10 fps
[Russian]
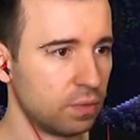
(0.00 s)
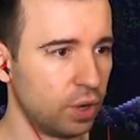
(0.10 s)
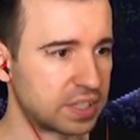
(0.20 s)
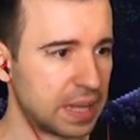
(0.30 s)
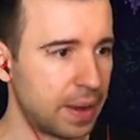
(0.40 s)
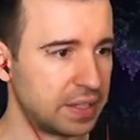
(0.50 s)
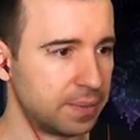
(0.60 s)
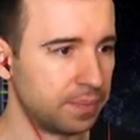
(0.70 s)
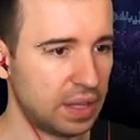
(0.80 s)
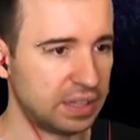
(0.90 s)
Вот, сломать!
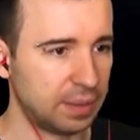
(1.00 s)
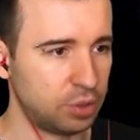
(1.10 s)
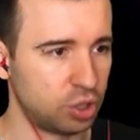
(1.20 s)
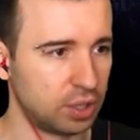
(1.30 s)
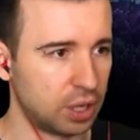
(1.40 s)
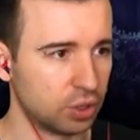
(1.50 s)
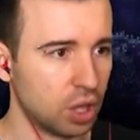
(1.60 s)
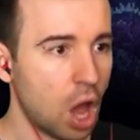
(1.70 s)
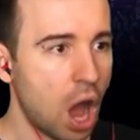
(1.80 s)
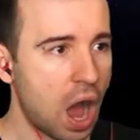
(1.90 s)
Это нам ничего не дает.
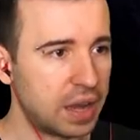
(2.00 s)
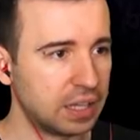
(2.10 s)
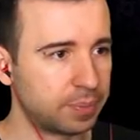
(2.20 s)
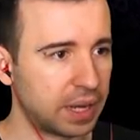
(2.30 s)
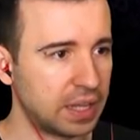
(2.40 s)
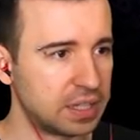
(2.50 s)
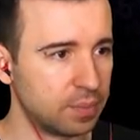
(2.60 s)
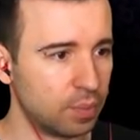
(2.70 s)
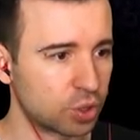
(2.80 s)
А, нет, погодите, мы